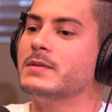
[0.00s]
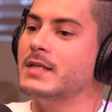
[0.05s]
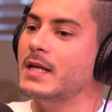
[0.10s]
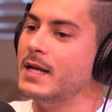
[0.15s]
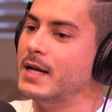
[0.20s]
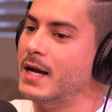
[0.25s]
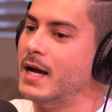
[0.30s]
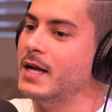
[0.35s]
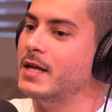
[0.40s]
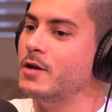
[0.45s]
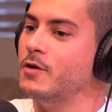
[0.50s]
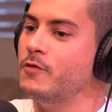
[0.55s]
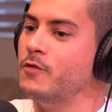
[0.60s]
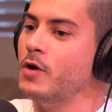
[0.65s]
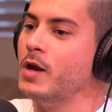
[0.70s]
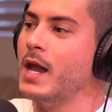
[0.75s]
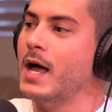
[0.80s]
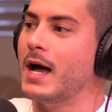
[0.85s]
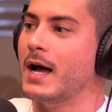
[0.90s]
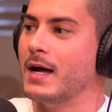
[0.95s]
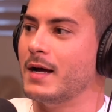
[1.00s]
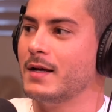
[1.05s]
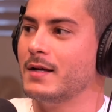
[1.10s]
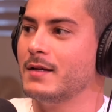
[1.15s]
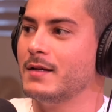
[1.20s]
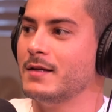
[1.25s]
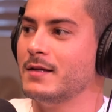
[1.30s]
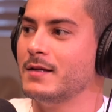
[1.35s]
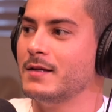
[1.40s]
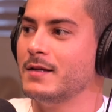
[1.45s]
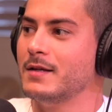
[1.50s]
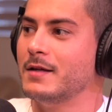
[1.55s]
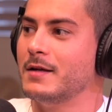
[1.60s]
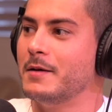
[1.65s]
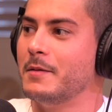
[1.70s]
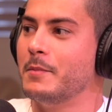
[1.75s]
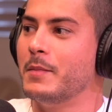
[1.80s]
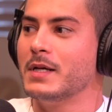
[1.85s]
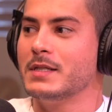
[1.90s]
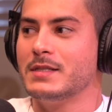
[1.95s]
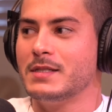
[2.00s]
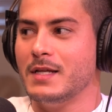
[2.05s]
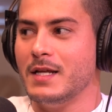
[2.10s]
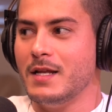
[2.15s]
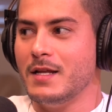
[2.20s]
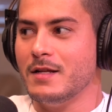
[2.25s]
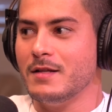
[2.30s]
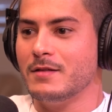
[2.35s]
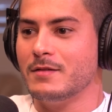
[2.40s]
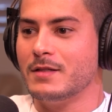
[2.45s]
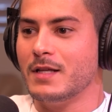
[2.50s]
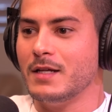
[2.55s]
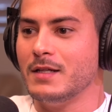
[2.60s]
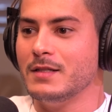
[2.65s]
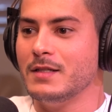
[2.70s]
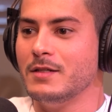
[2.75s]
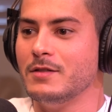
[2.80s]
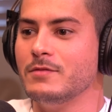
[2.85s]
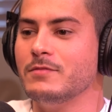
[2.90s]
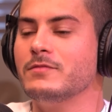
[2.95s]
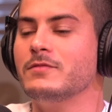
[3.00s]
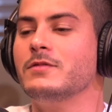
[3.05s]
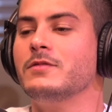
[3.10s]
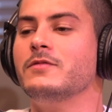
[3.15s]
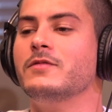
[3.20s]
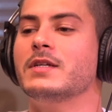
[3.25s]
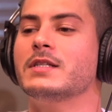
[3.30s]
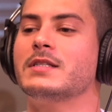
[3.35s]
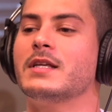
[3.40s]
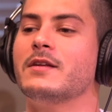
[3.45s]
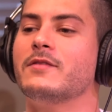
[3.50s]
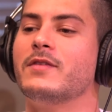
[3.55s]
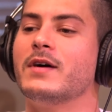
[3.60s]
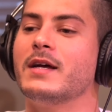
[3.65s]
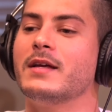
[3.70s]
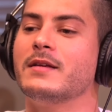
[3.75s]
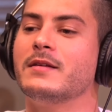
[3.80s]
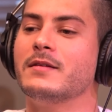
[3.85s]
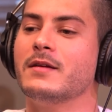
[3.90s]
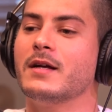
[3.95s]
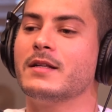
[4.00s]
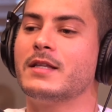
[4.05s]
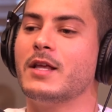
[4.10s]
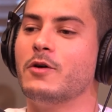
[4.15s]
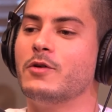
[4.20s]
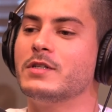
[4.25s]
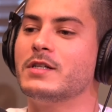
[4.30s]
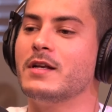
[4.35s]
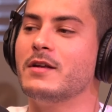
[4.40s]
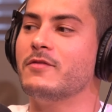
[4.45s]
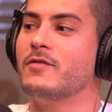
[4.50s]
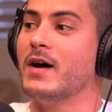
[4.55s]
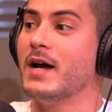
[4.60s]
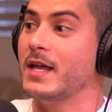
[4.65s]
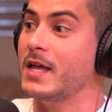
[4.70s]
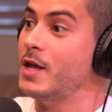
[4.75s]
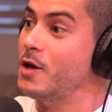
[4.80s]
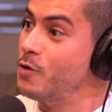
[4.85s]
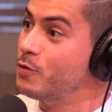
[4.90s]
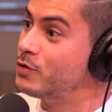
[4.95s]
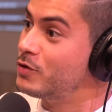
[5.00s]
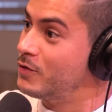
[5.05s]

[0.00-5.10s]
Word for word: Se ele cair, eu vou lá. Mas se ele está andando, vamos ver se ele vai até onde ele vai. Eu